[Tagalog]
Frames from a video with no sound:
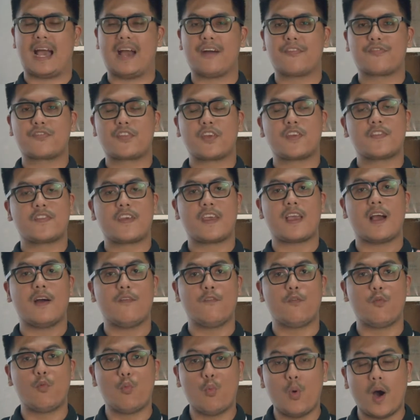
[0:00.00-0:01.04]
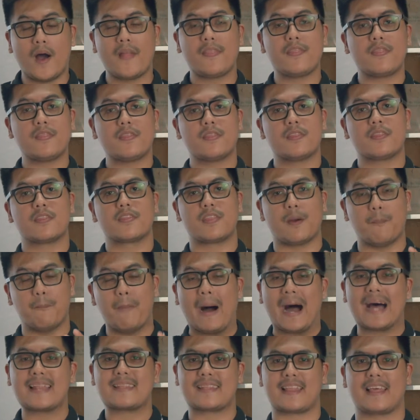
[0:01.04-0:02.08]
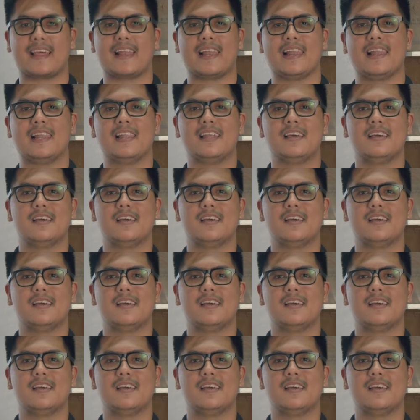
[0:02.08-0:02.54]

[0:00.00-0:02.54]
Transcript: After they have won the battle,